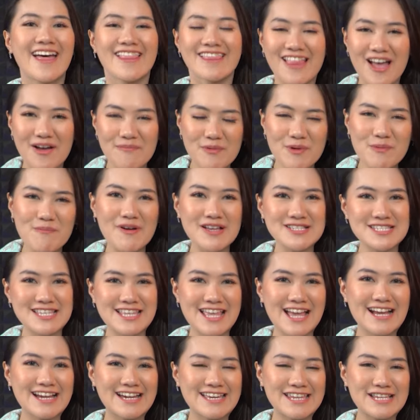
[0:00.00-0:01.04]
tapi
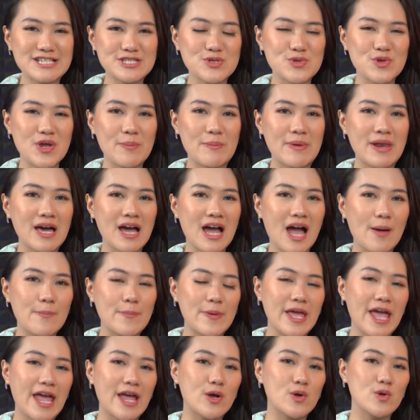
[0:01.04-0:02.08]
pastinya Gri sudah
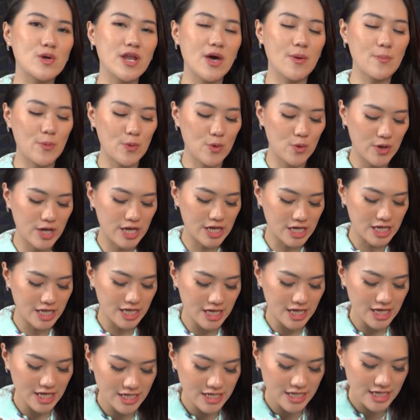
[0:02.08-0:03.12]
melengkapi Eikul 60
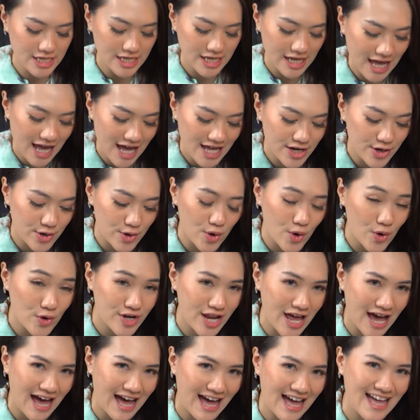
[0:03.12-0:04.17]
ini dengan
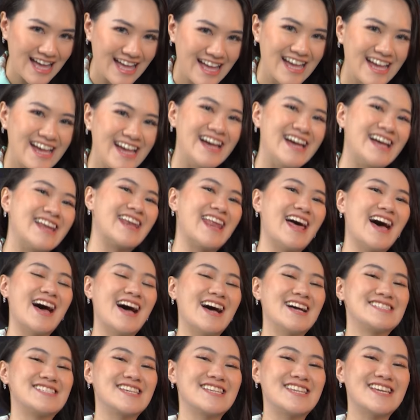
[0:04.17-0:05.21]
roda
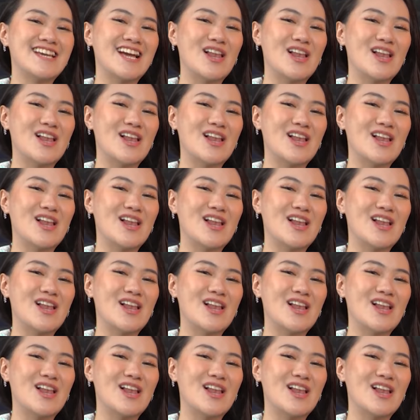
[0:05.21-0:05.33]
Nah, jadi